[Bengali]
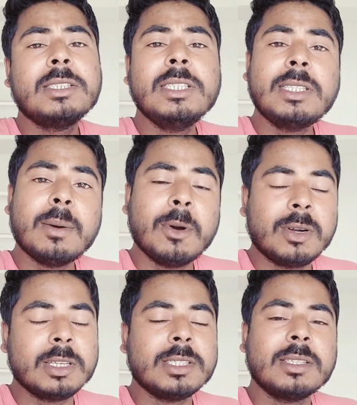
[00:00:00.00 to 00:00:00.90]
সীতা
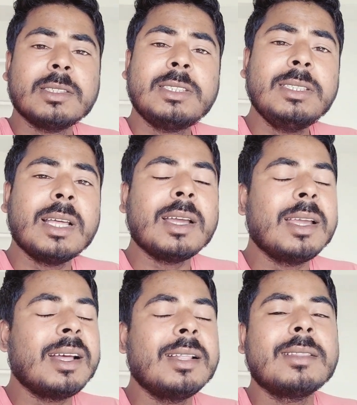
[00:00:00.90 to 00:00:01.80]
ভট্টাচার্য
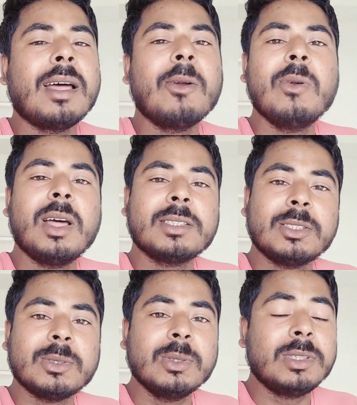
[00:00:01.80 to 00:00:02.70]
সীতাকে এখানে দারুণ
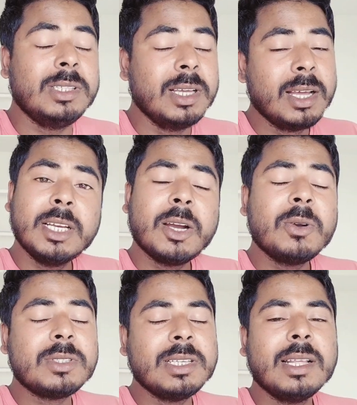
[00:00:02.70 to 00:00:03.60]
লাগছে সত্যি যে
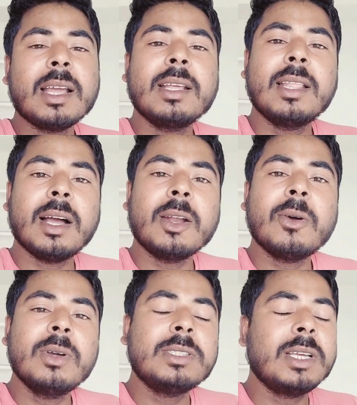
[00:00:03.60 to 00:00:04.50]
কোনো সিনে তাকে
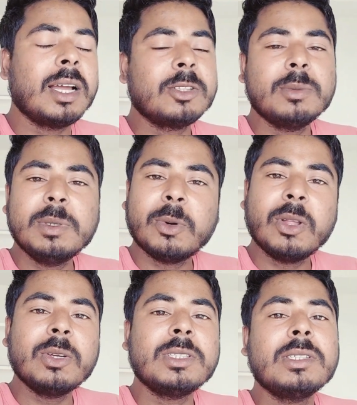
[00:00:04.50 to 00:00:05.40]
দেখানো হয়েছে একদমই
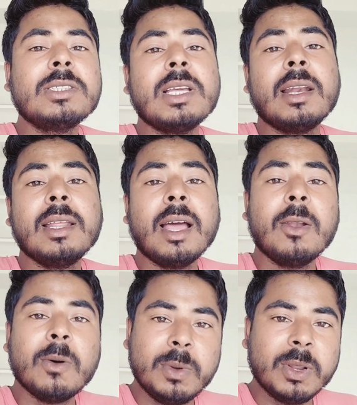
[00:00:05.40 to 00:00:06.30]
মনে হচ্ছে যে সে
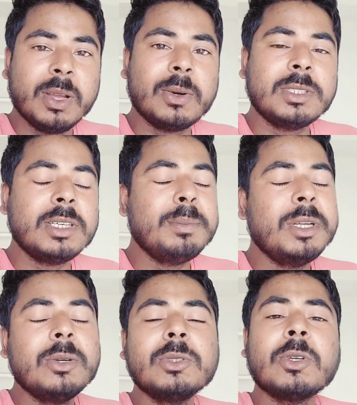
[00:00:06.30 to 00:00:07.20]
রিয়াল অভিনয় করছে
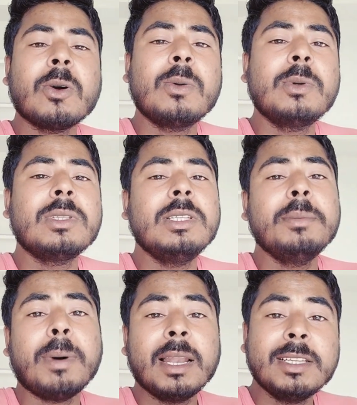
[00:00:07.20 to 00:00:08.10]
মিটন চক্রবর্তী
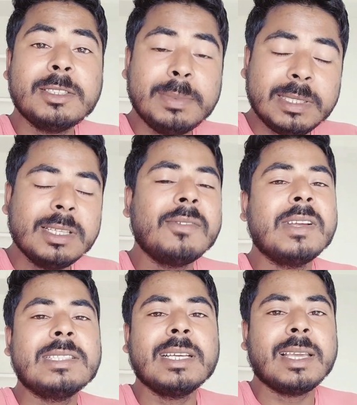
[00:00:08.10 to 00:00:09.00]
বালিশ ভিজিয়ে
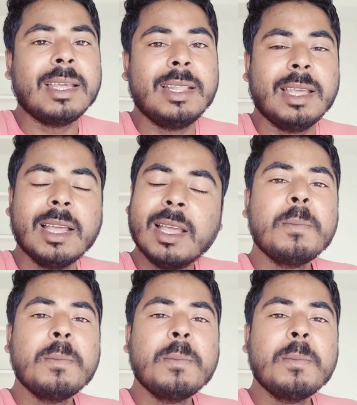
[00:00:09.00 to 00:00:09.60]
ফেলছে কেঁদে